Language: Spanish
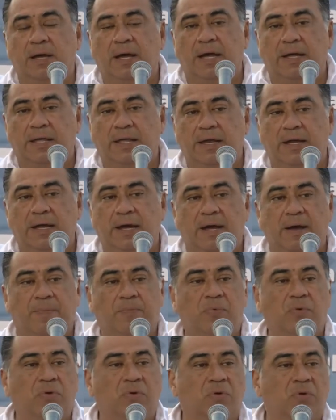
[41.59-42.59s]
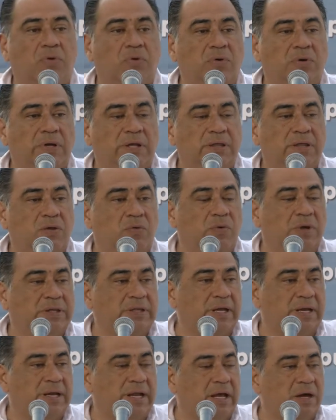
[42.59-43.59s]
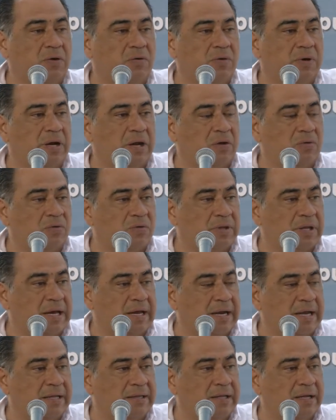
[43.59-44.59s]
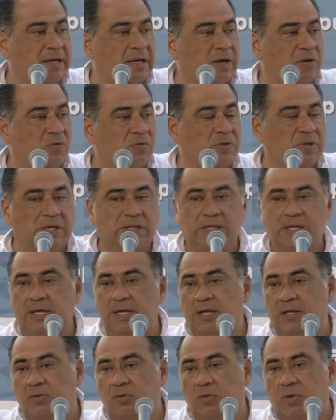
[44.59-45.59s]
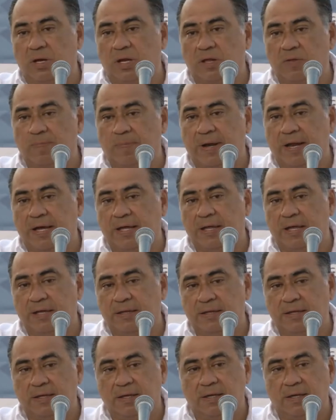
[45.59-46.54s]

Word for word: aquí en Acapulco, en Cihuatanejo, en la Costa Grande, en la Costa Chica, en todas las playas.